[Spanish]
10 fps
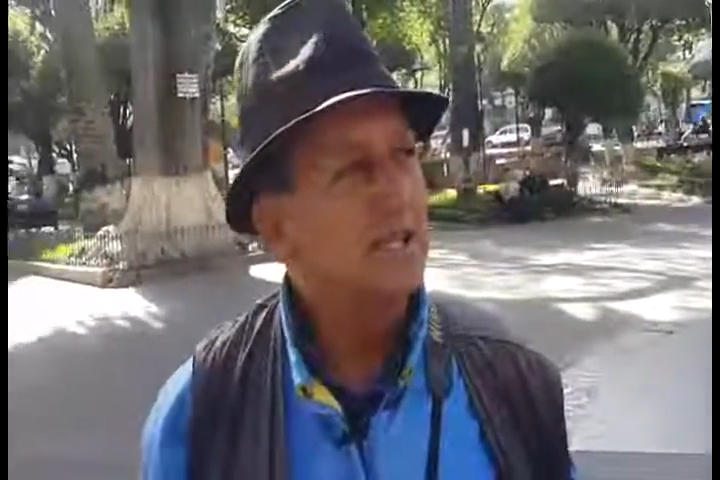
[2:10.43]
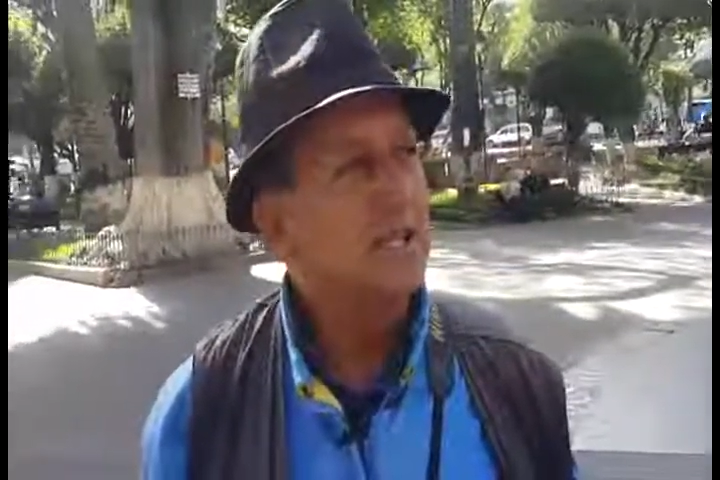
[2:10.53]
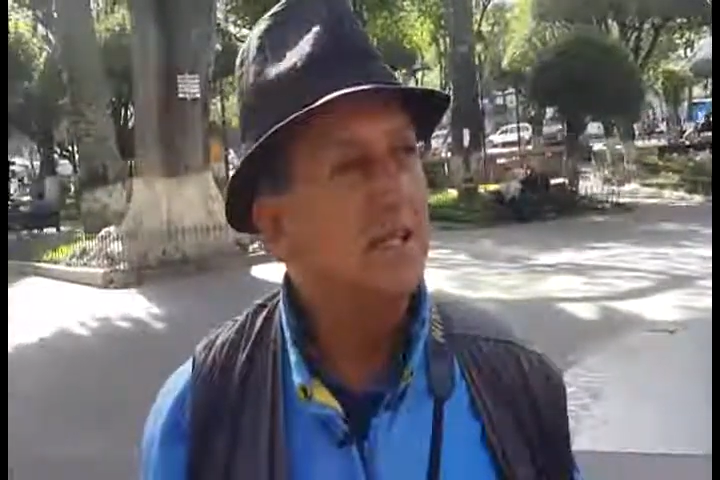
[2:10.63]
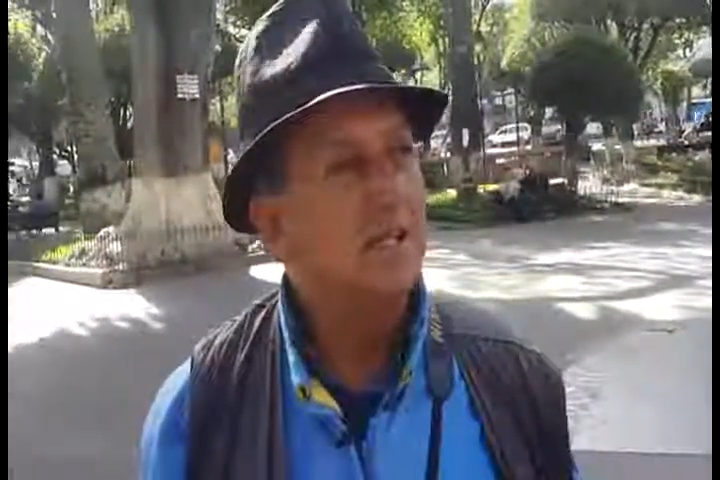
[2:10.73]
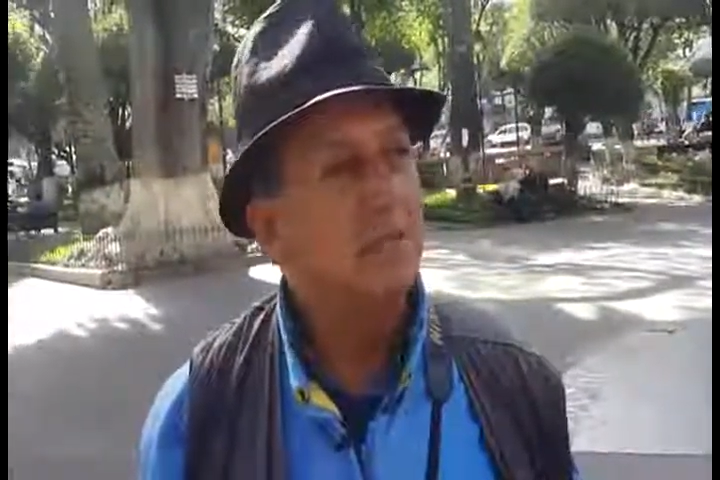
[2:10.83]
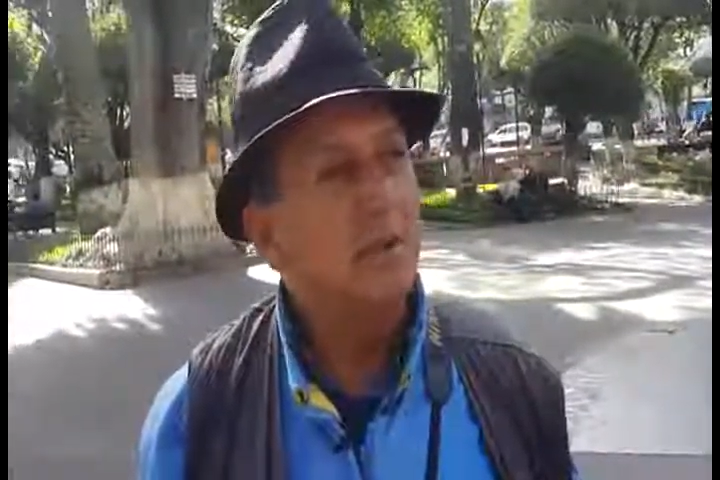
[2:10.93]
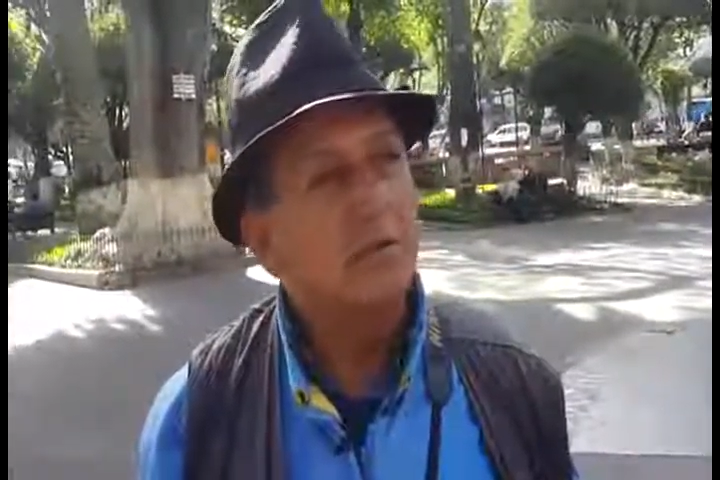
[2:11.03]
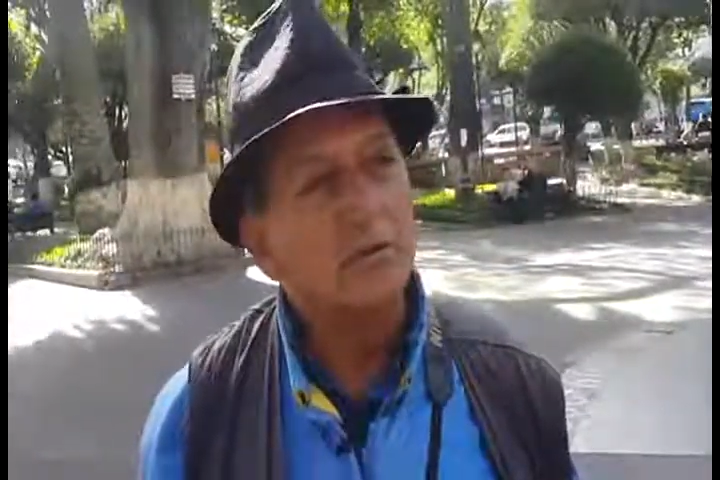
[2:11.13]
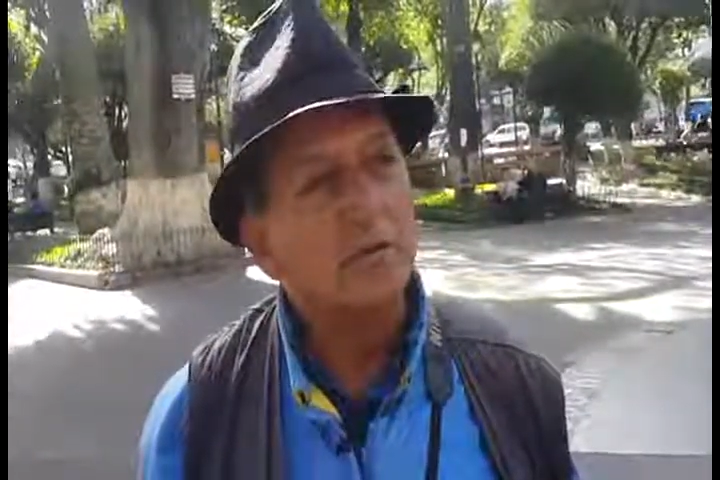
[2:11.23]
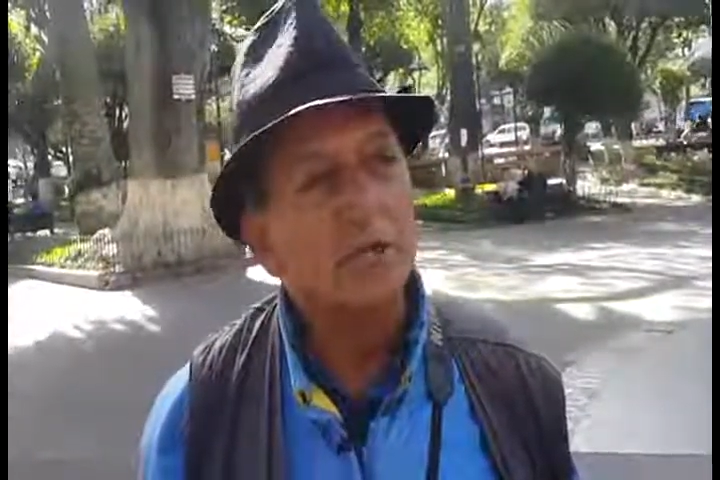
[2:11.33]
y,
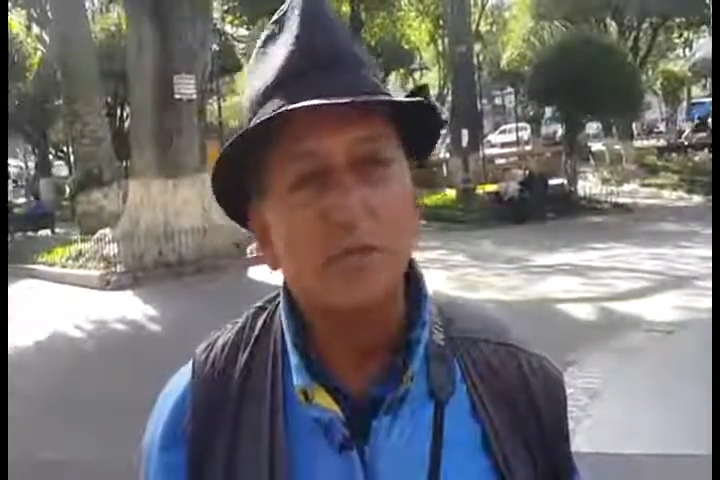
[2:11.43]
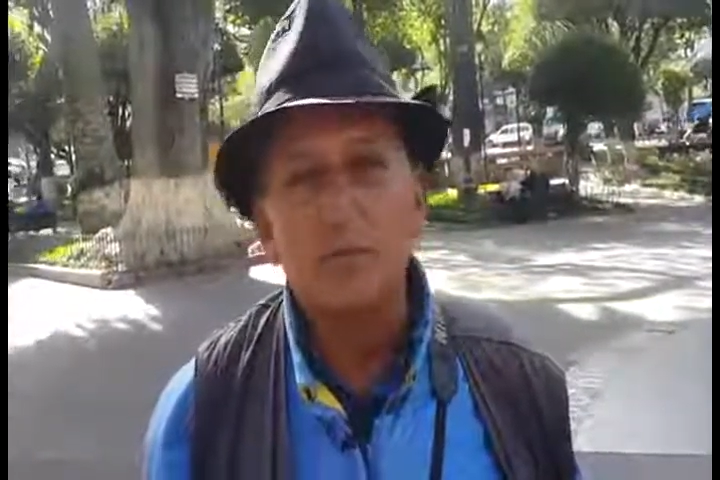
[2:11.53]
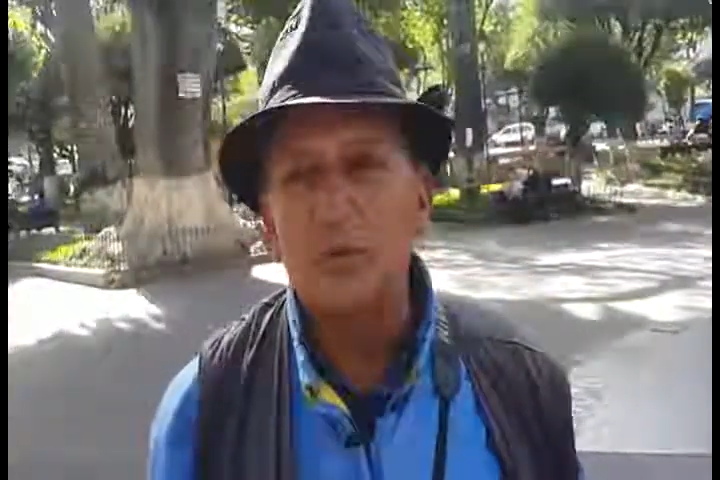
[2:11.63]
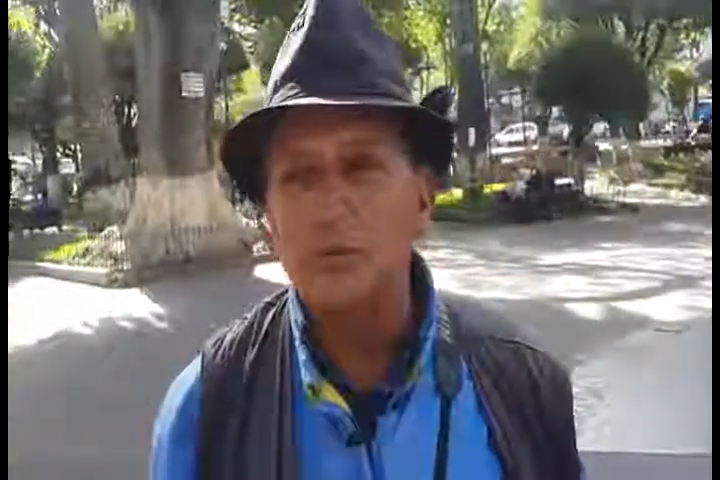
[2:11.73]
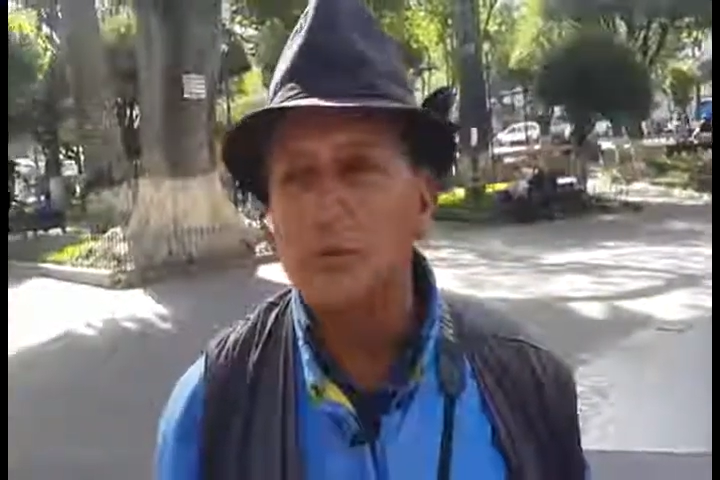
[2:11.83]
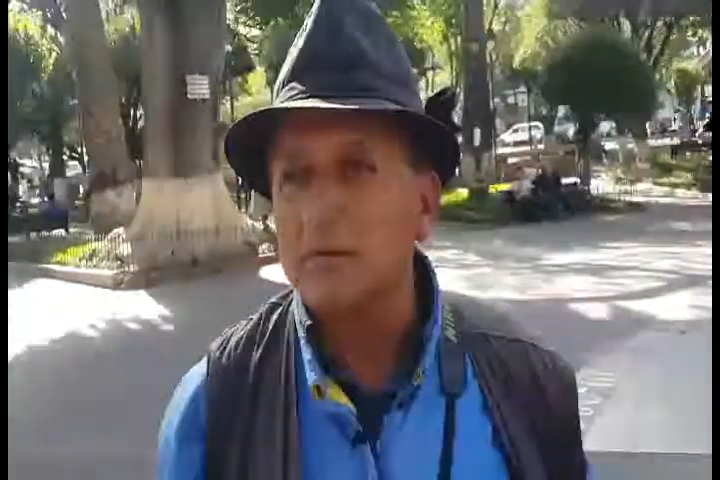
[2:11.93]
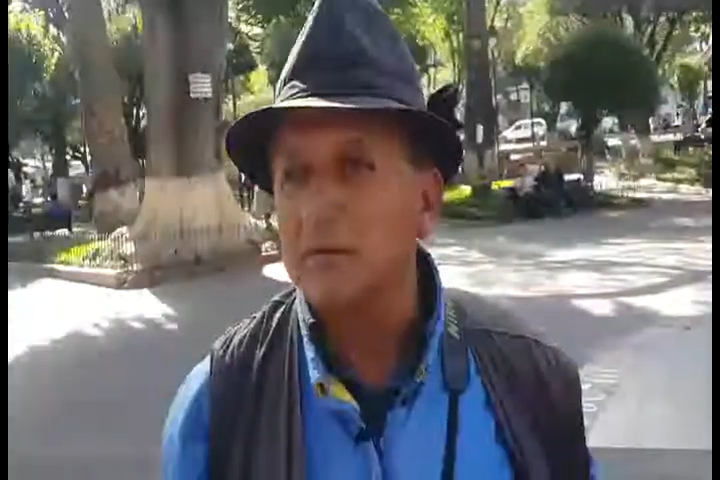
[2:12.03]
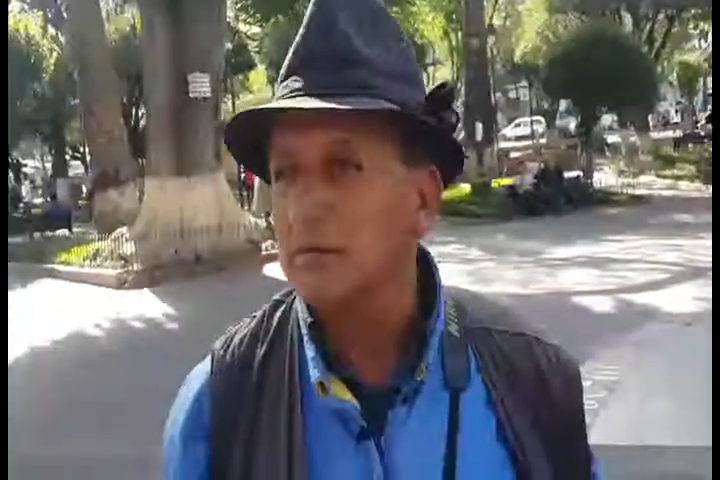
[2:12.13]
pero ni, por...